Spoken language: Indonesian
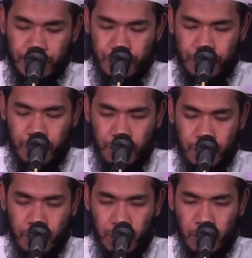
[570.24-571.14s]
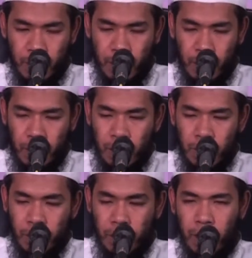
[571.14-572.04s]
Ya.
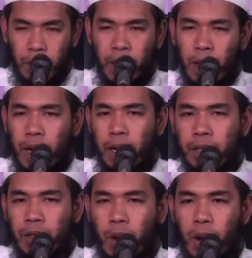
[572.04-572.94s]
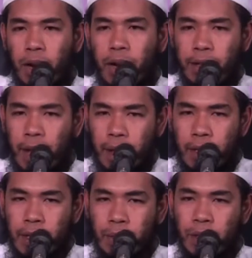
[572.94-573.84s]
Jadi manakala seorang
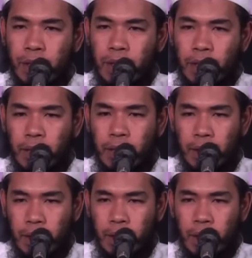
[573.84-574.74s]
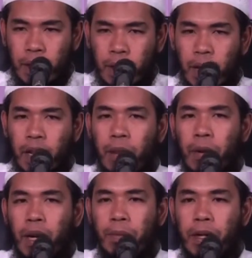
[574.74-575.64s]
datang ke masjid dan dia
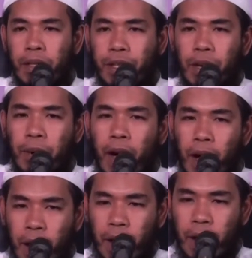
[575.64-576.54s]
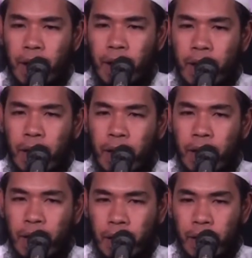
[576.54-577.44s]
mendapati jamaah
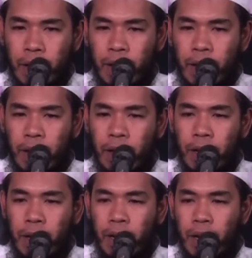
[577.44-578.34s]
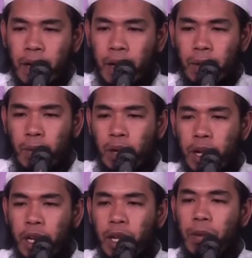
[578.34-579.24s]
ya.
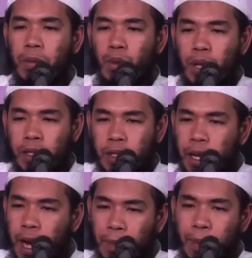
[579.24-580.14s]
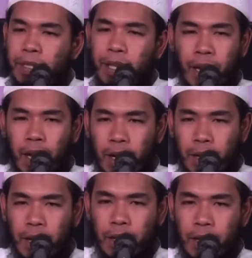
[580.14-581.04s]
Kemudian imam mungkin sedang apa saja ya.